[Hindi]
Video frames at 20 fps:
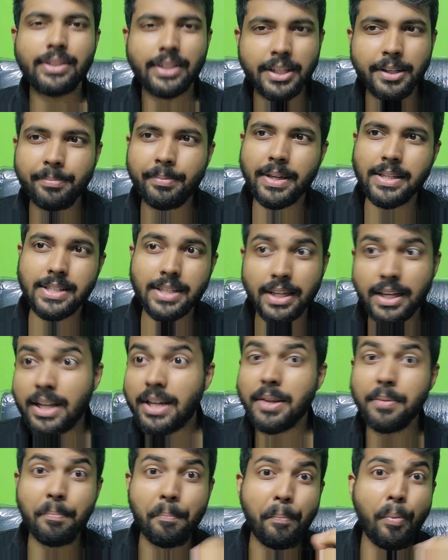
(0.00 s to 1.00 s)
थिंग
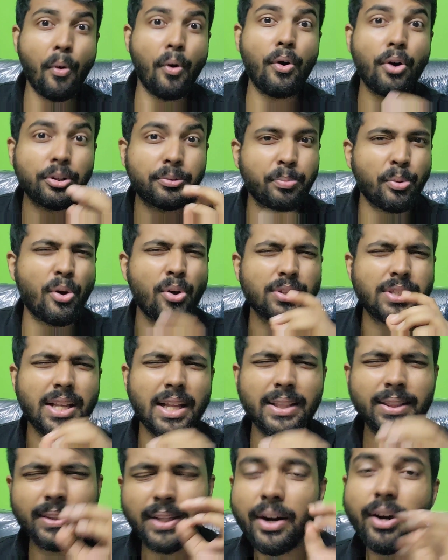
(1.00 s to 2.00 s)
बेसिकली बहुत बहुत
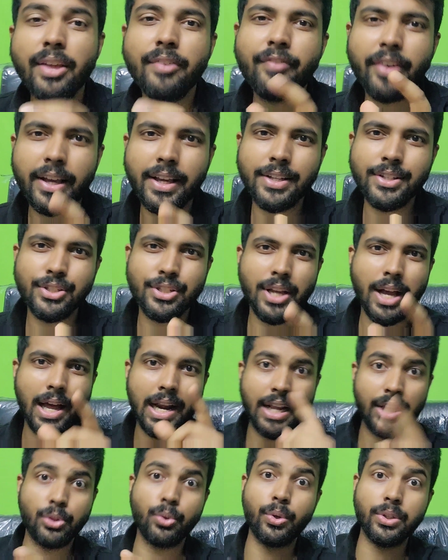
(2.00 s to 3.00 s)
ज्यादा तगड़ी वैकेंसी
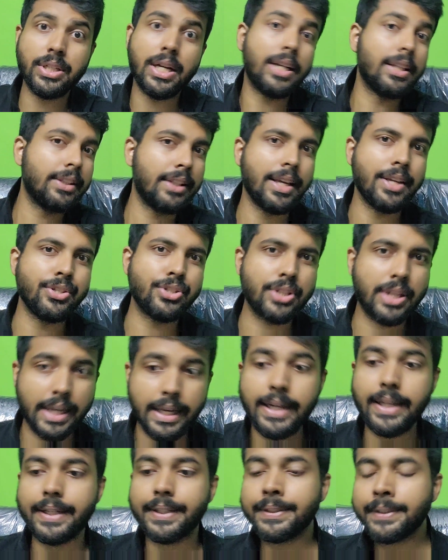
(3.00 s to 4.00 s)
आ रहा है 2023
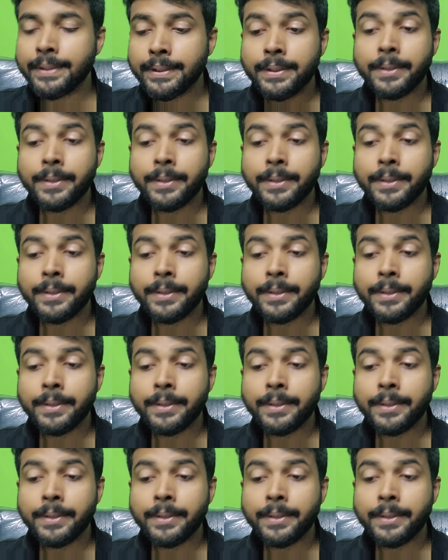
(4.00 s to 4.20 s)
के लिए